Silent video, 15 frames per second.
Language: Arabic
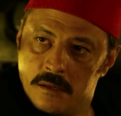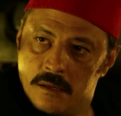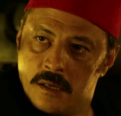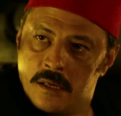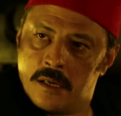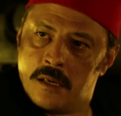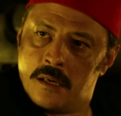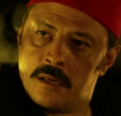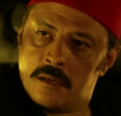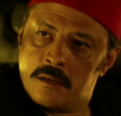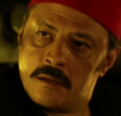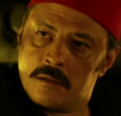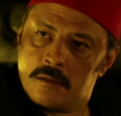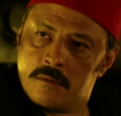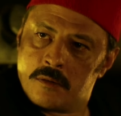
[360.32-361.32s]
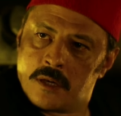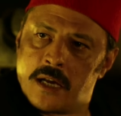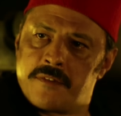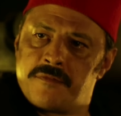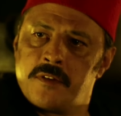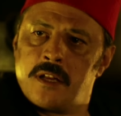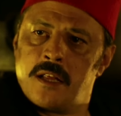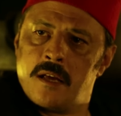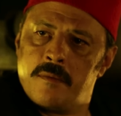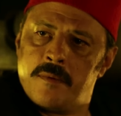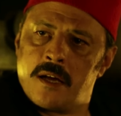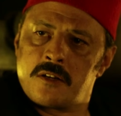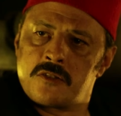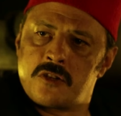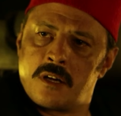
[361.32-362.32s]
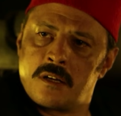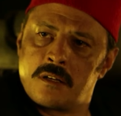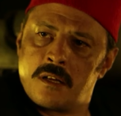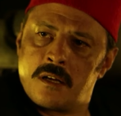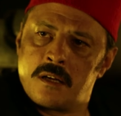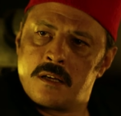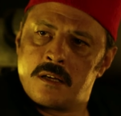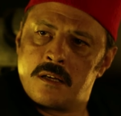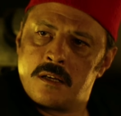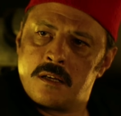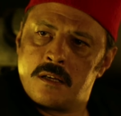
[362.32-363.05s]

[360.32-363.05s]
إيه،, ايه وخايف من ايه بقى ان شاء الله